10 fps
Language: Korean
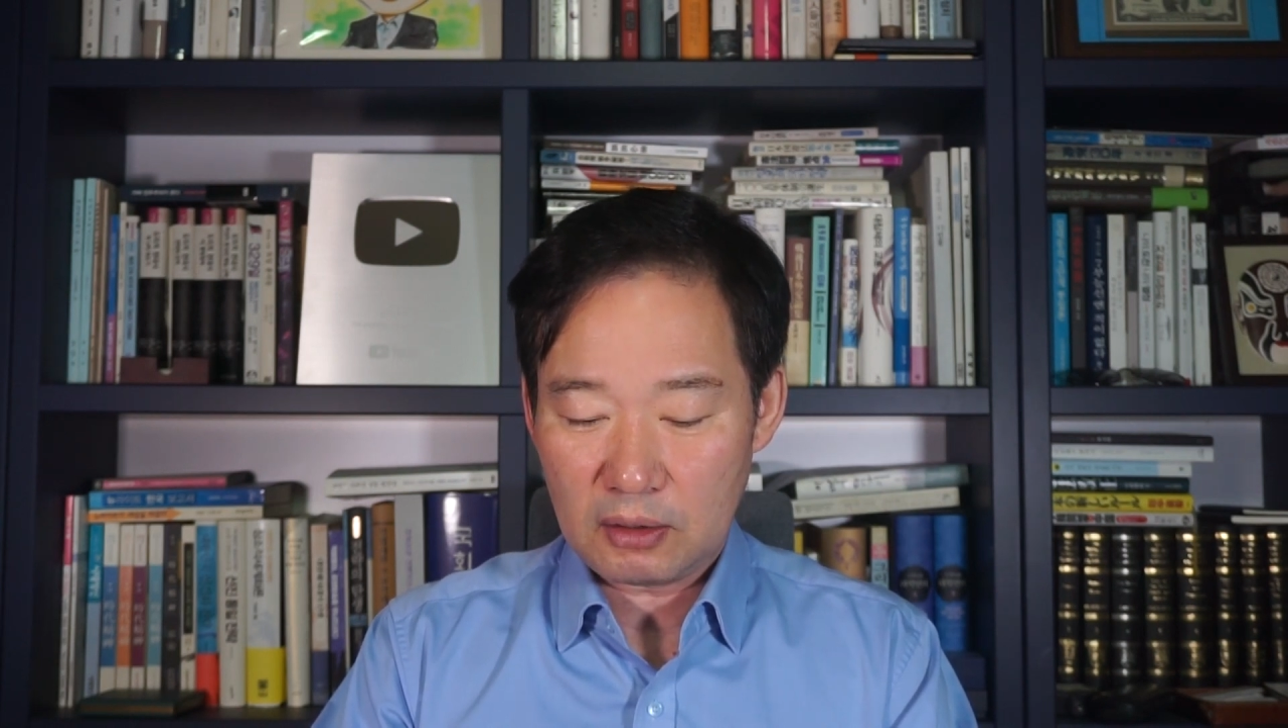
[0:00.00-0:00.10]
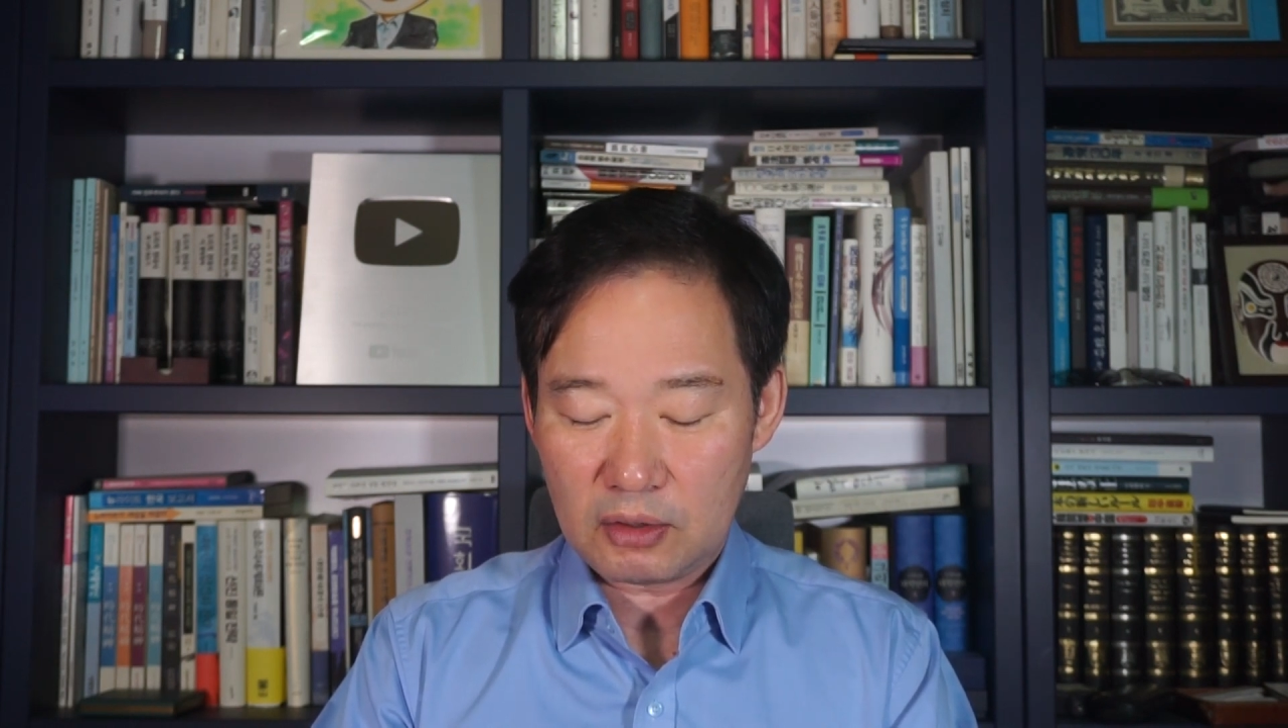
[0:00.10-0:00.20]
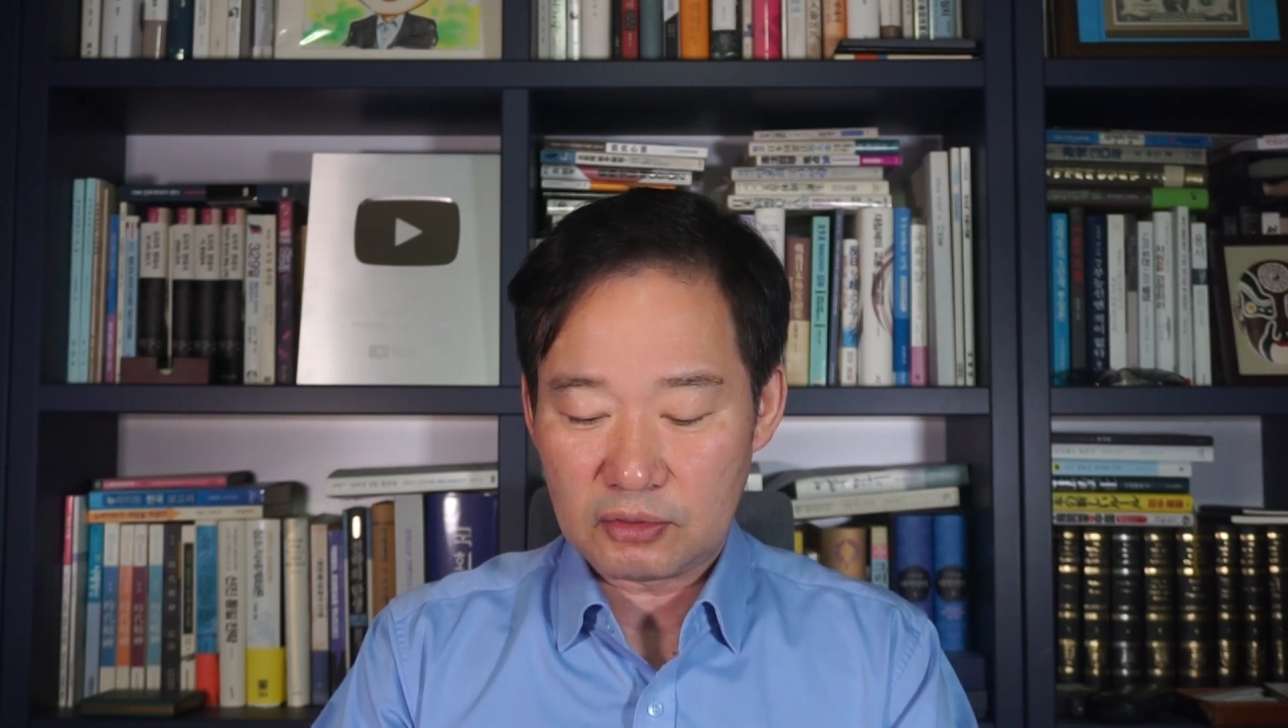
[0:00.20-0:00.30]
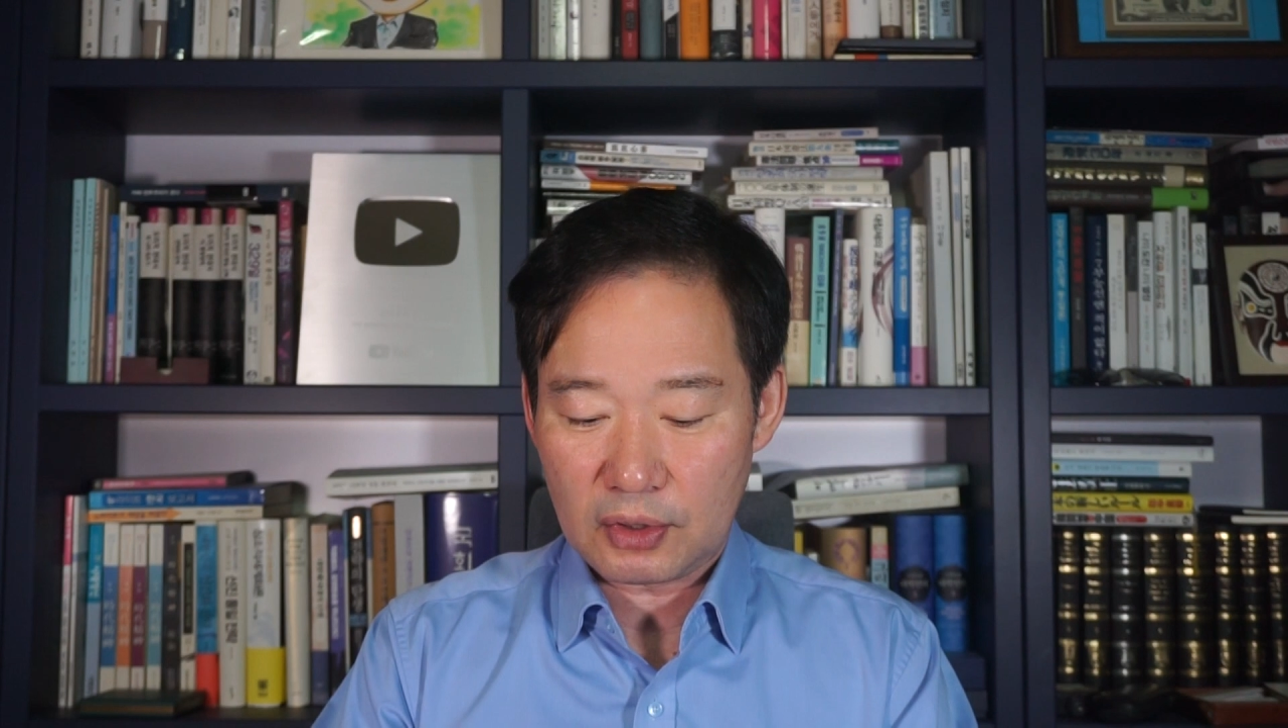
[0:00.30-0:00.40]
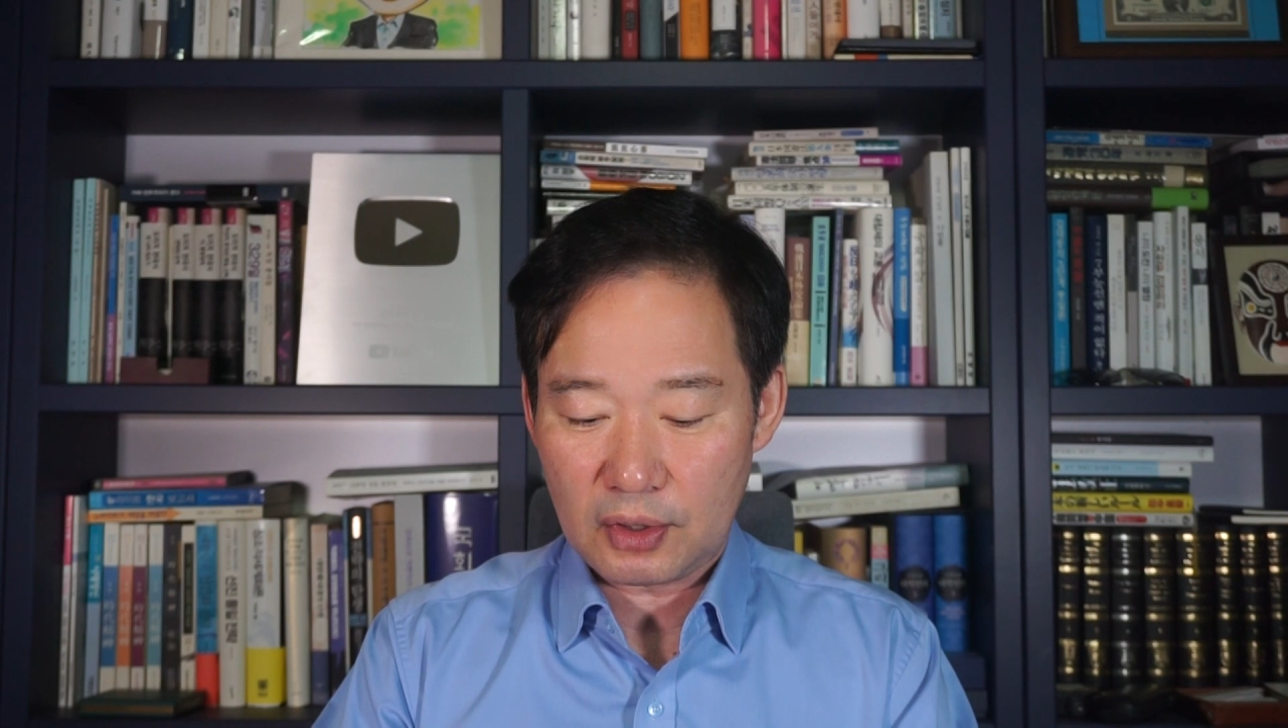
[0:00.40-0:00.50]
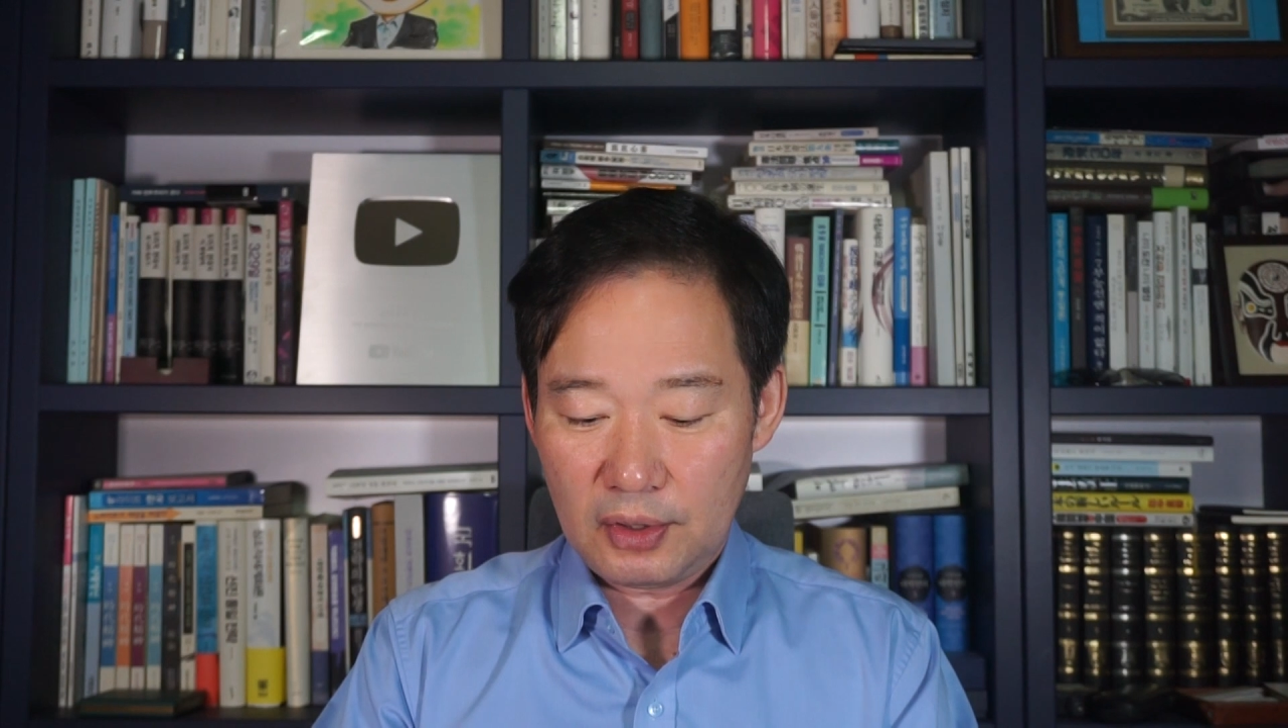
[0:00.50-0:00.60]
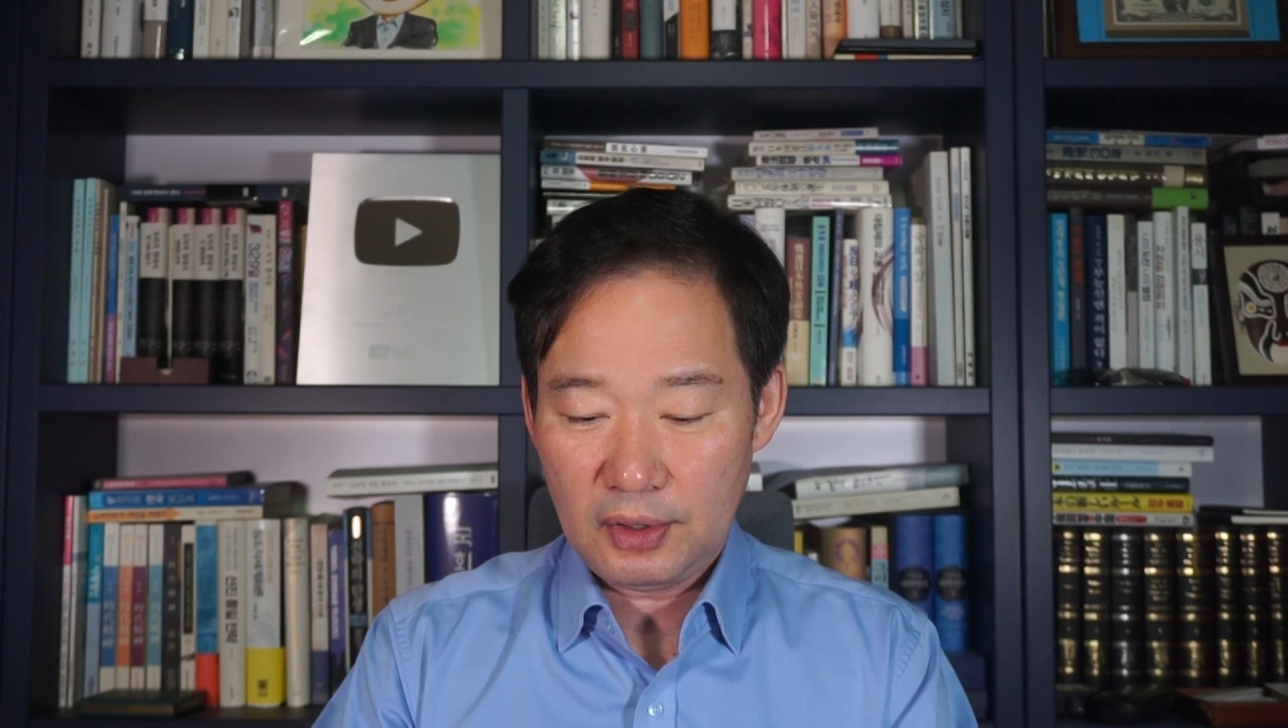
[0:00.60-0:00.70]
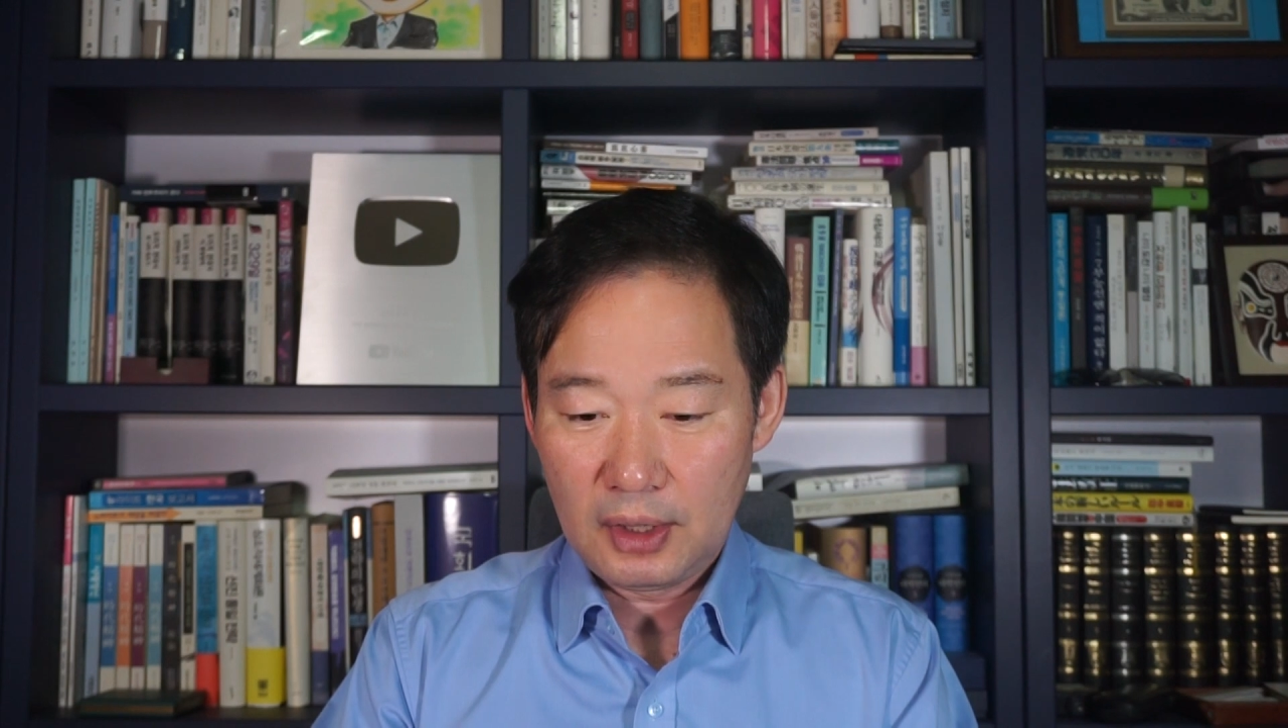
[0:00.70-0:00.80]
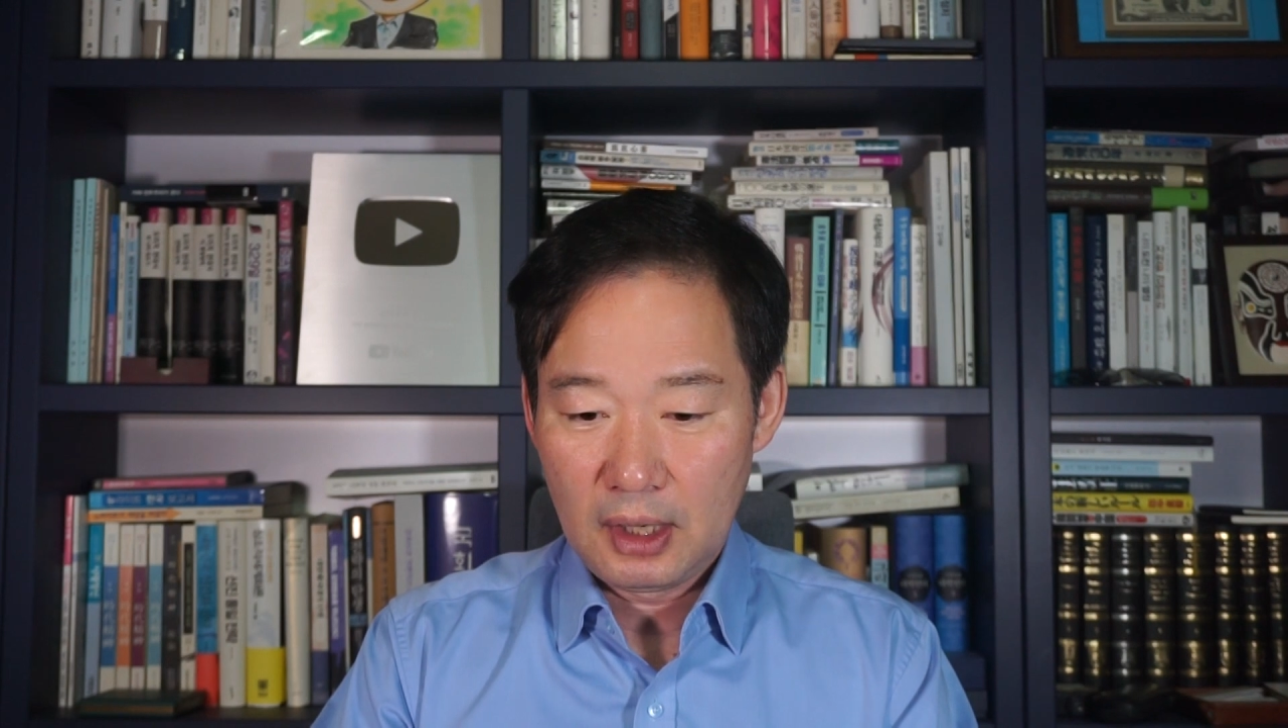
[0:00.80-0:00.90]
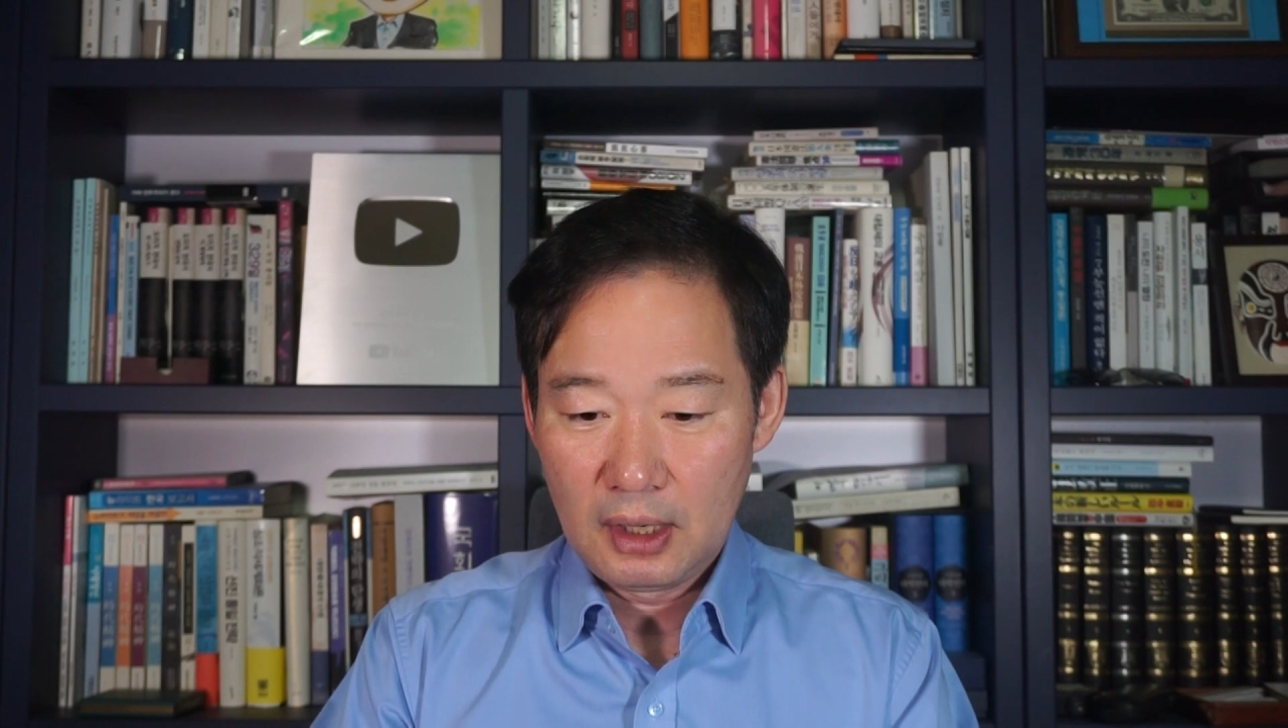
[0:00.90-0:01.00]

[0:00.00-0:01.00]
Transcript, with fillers: 거고요.